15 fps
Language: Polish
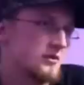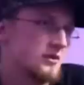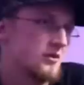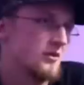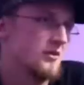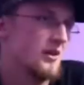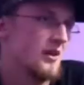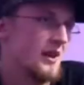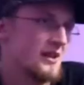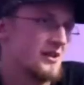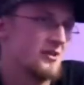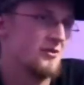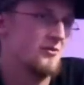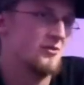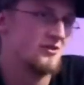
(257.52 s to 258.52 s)
trudno
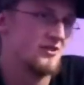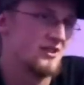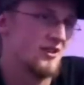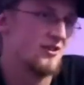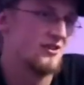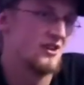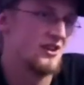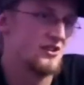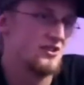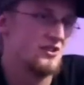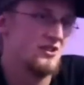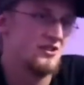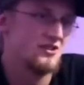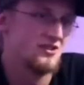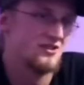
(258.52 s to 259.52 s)
naszą muzykę
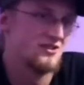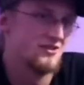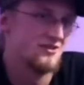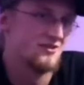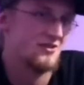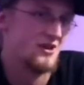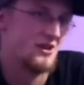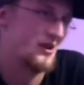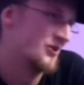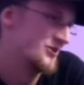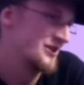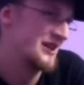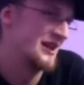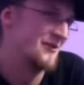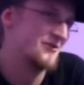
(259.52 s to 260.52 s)
określić
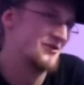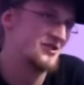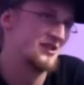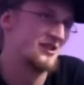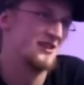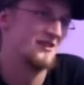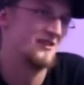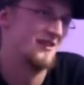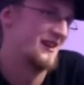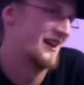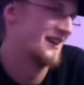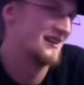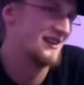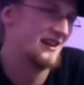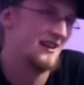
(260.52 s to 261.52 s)
rockiem czy
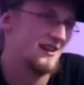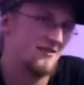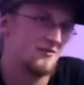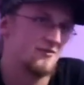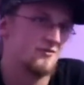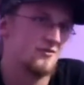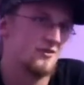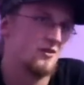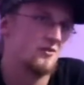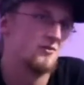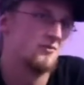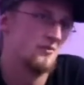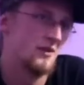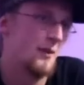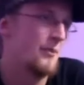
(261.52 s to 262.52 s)
reggae. No,
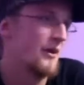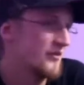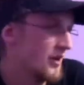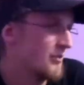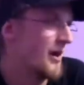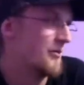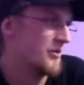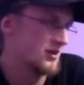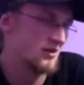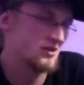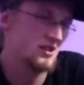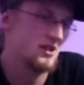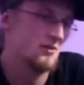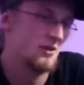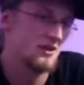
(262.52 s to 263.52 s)
na pewno mamy
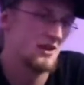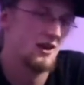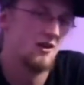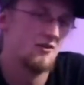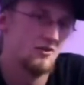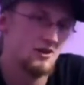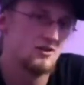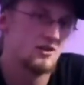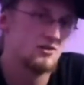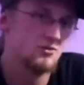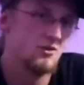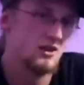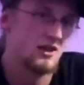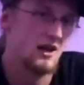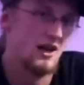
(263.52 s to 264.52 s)
korzenie metalowe i to
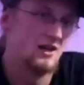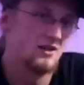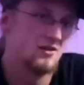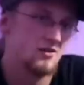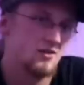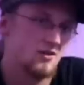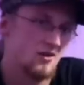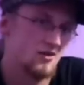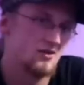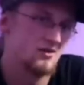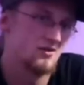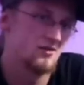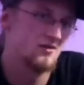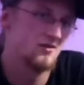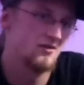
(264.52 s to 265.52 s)
słychać,
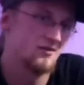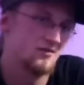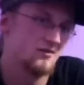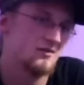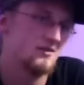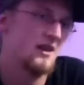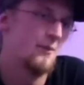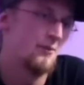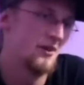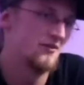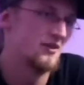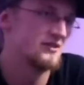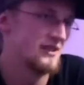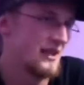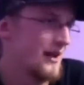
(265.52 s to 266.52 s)
choć na
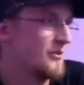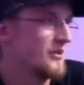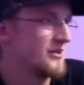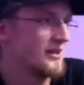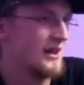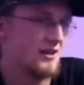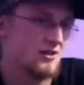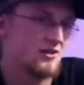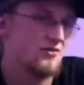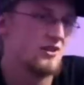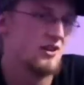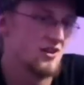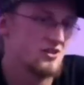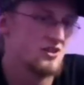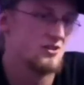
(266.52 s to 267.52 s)
pewno staramy się jakoś
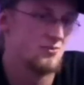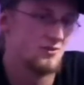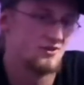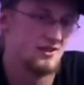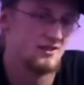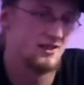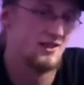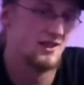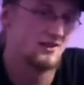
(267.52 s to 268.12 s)
wykroczyć poza ten